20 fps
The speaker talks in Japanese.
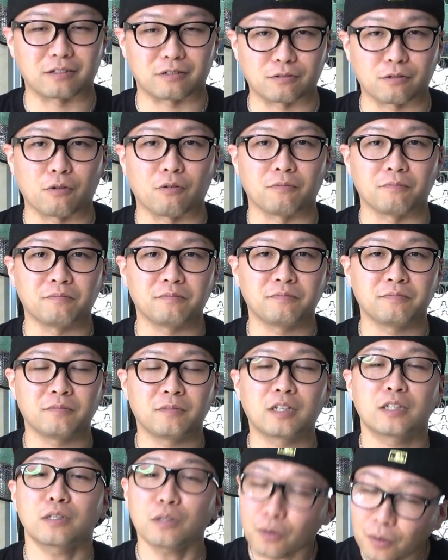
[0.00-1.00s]
んですよ。
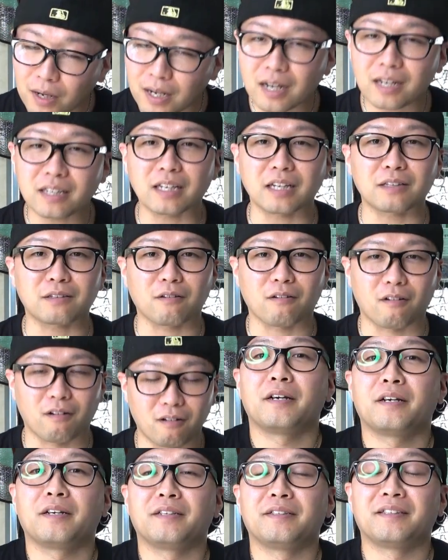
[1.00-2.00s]
それがなんと、
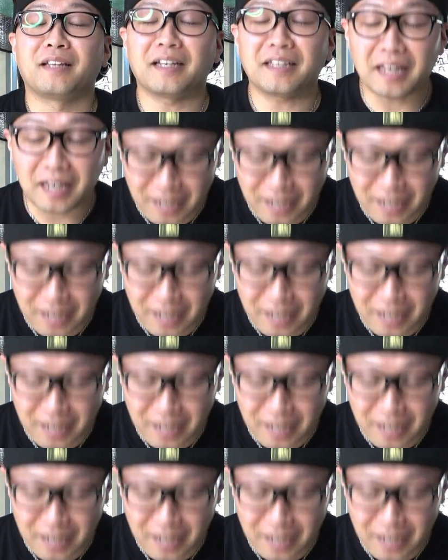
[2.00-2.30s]
なな